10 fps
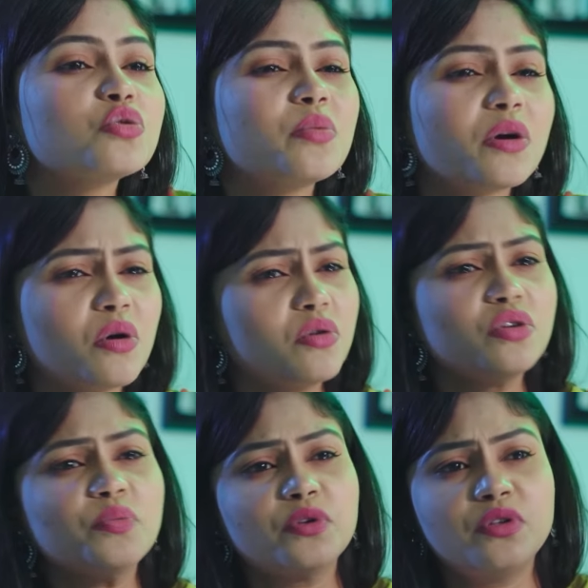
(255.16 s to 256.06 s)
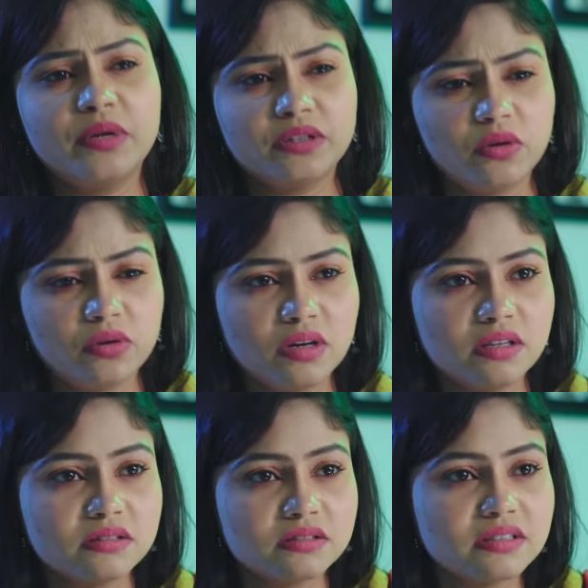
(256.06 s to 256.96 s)
তোমরা কখনোই প্রতিবাদ করো নাই
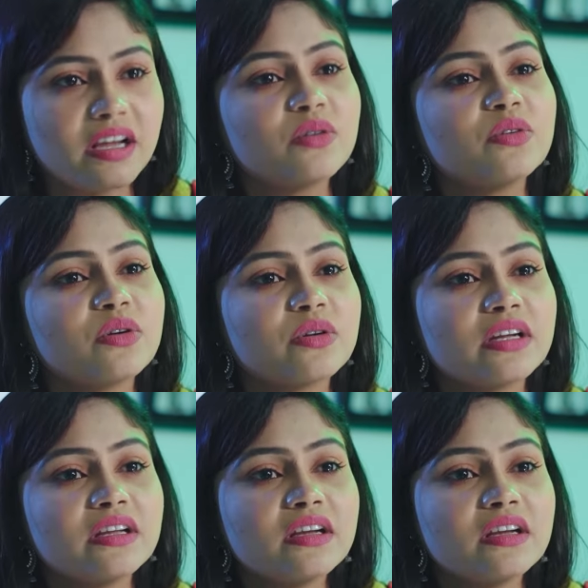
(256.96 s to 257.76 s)
কেন করো নাই